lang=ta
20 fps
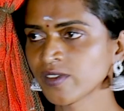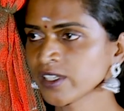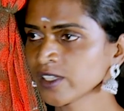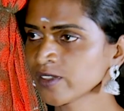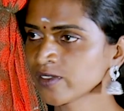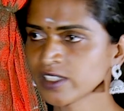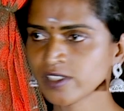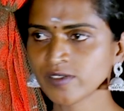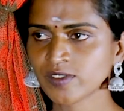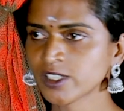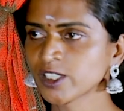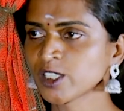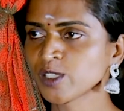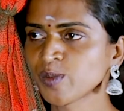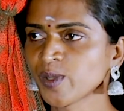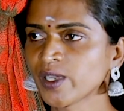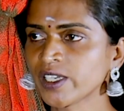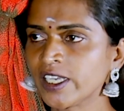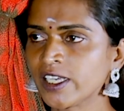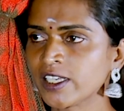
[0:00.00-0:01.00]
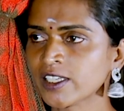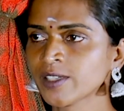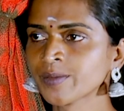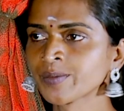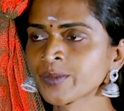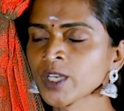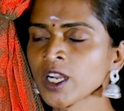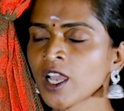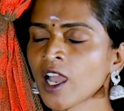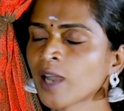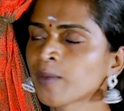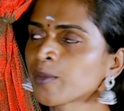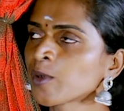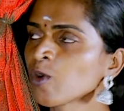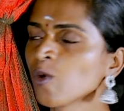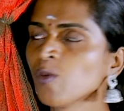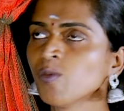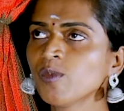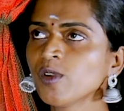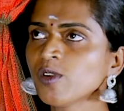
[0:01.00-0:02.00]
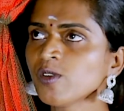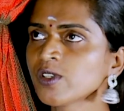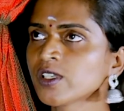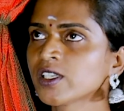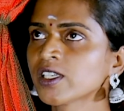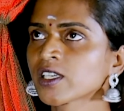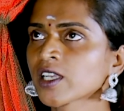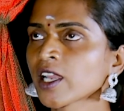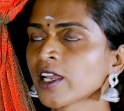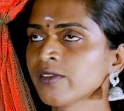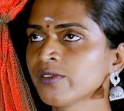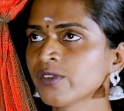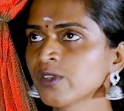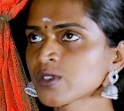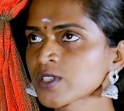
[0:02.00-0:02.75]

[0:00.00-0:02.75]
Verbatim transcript: வீடை வந்து வித்துட்டு போயிட்டாரு அப்ப ரொம்ப ஒரு கன்ஃபியூஷன்